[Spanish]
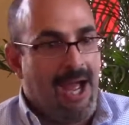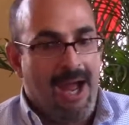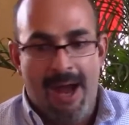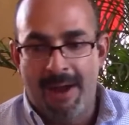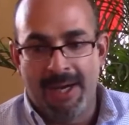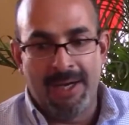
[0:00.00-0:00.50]

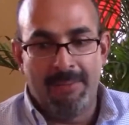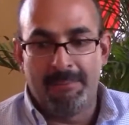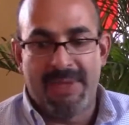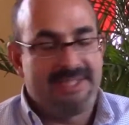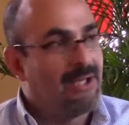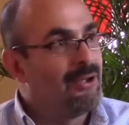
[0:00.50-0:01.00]
Han
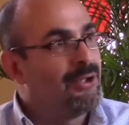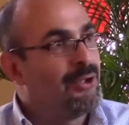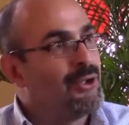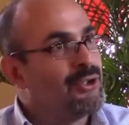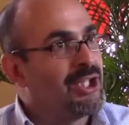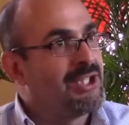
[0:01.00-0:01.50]
pasado
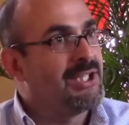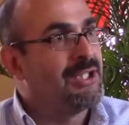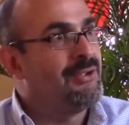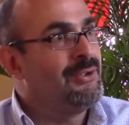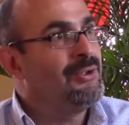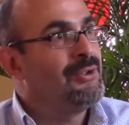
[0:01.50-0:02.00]
dos, tres
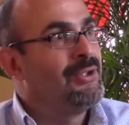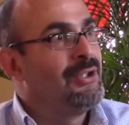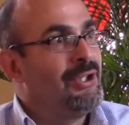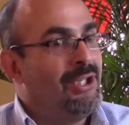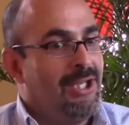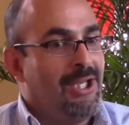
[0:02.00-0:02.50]
años
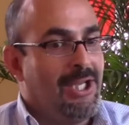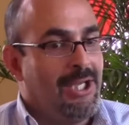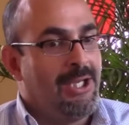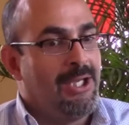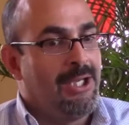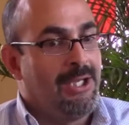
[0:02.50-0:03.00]

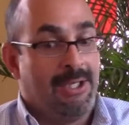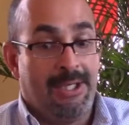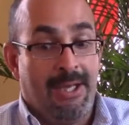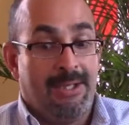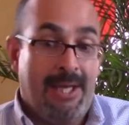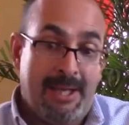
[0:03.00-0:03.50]
y
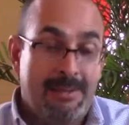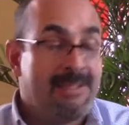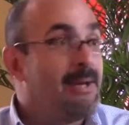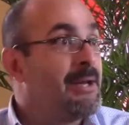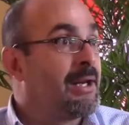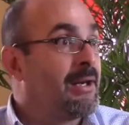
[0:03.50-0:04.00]
ya, ya debes
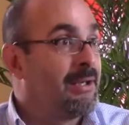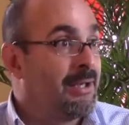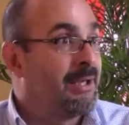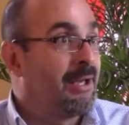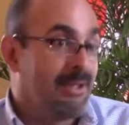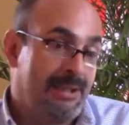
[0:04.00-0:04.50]
haber,
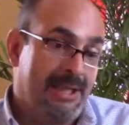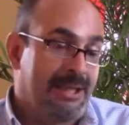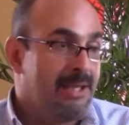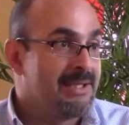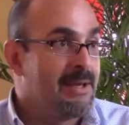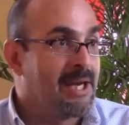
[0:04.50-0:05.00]
ya te
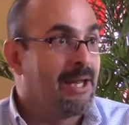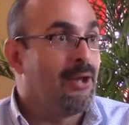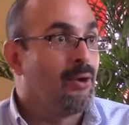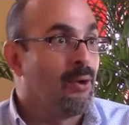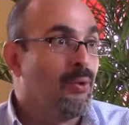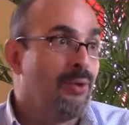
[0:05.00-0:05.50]
debes haber
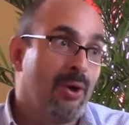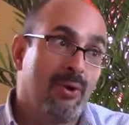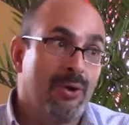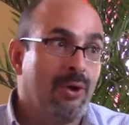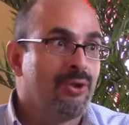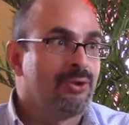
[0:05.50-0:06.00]
quedado con una o
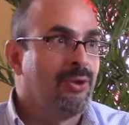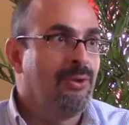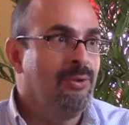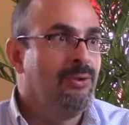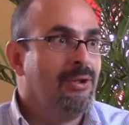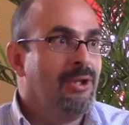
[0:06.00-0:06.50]
con dos, ¿no?
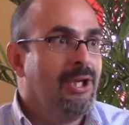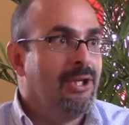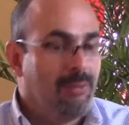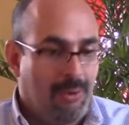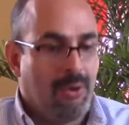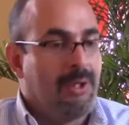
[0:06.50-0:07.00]

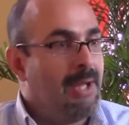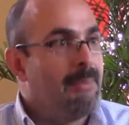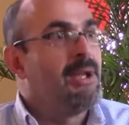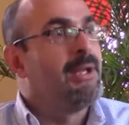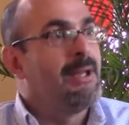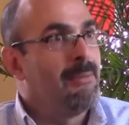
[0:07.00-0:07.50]

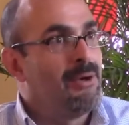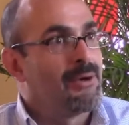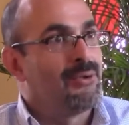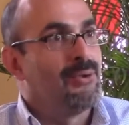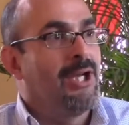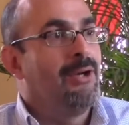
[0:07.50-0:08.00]
Dame, dame los
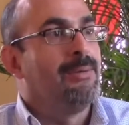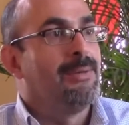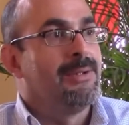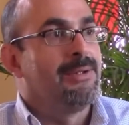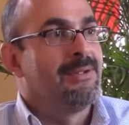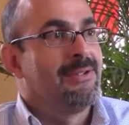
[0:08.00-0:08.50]
resultados,
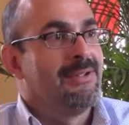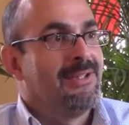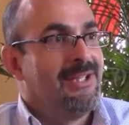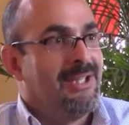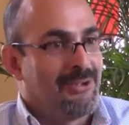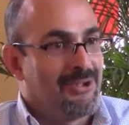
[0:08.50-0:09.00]
pues.
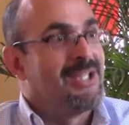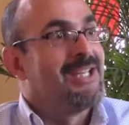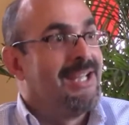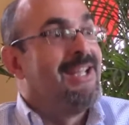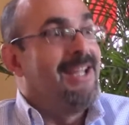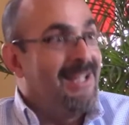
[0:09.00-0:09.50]
Entonces,
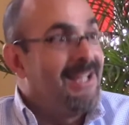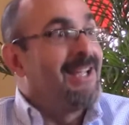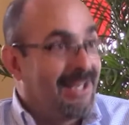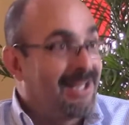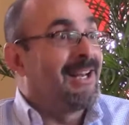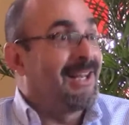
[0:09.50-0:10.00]

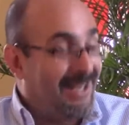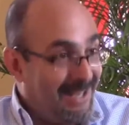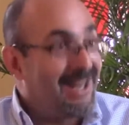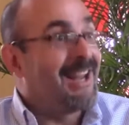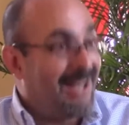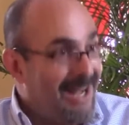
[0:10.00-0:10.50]

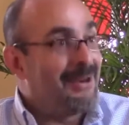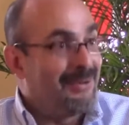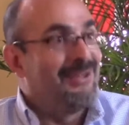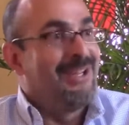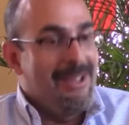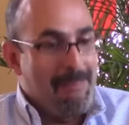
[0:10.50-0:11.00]
Claro,
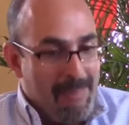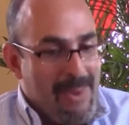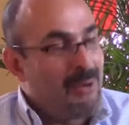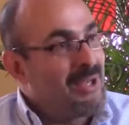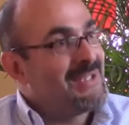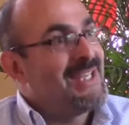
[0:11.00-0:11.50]

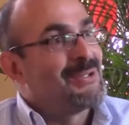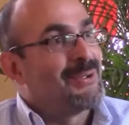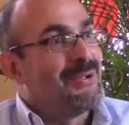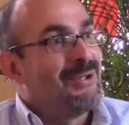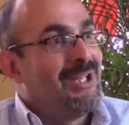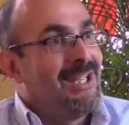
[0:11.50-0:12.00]
pero es
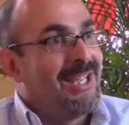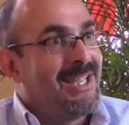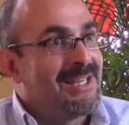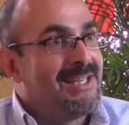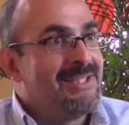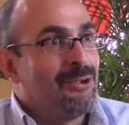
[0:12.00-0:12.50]
eso. ¿Qué
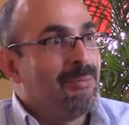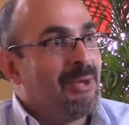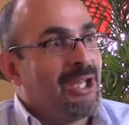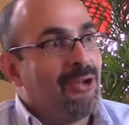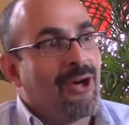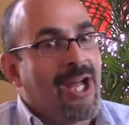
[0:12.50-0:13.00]
tal me
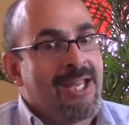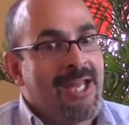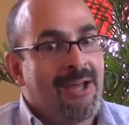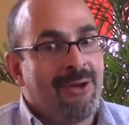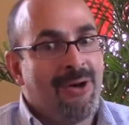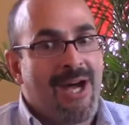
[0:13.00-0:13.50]
quedo
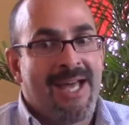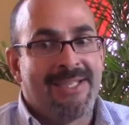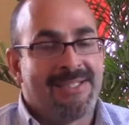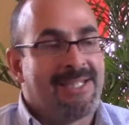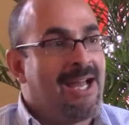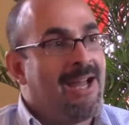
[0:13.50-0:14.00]
callado
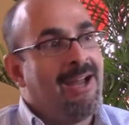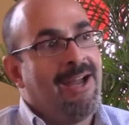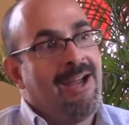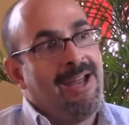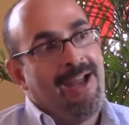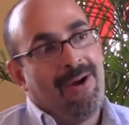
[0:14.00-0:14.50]
hasta
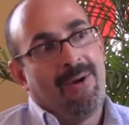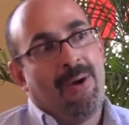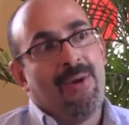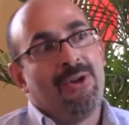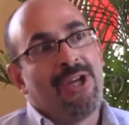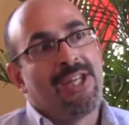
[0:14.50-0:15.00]

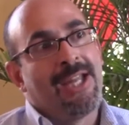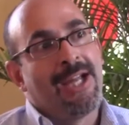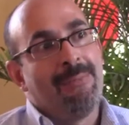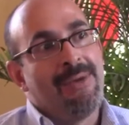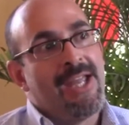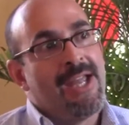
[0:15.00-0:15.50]
cuando ya
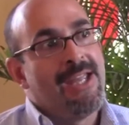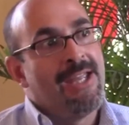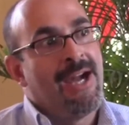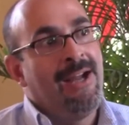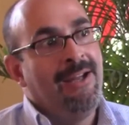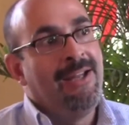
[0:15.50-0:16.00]
tenga mi
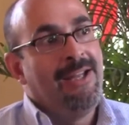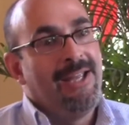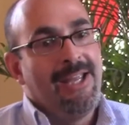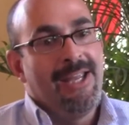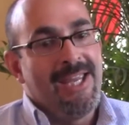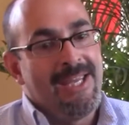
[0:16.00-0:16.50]
EIA
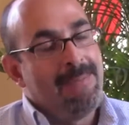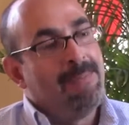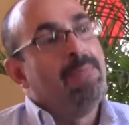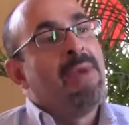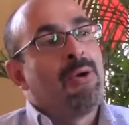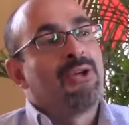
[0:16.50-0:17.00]
y
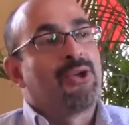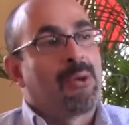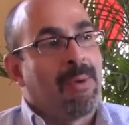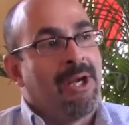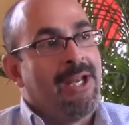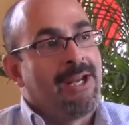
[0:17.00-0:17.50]
vengo a
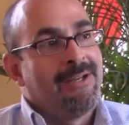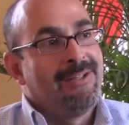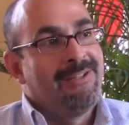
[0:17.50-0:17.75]
sorprender?